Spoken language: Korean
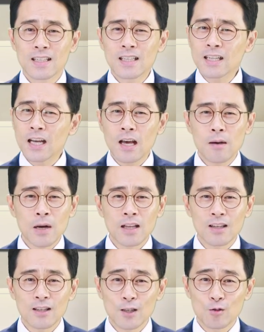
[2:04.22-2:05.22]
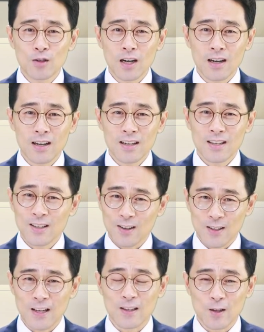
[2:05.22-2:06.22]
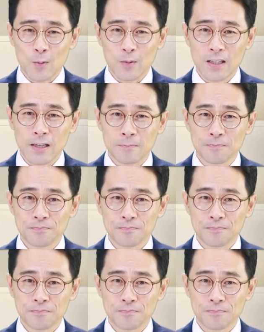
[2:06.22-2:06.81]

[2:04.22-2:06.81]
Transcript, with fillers: 그래야만 하는 이유가 여기에 있는 겁니다.